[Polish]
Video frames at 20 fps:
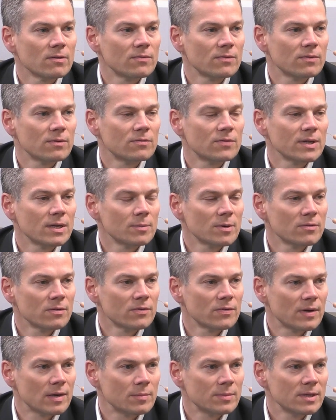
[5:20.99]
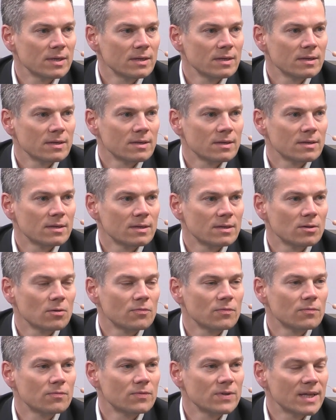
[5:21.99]
w, w e,
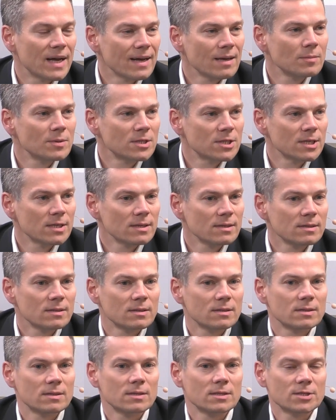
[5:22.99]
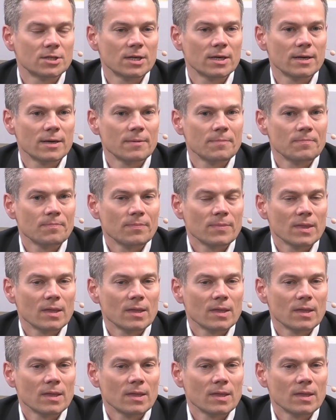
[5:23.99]
No, wydaje mi się, że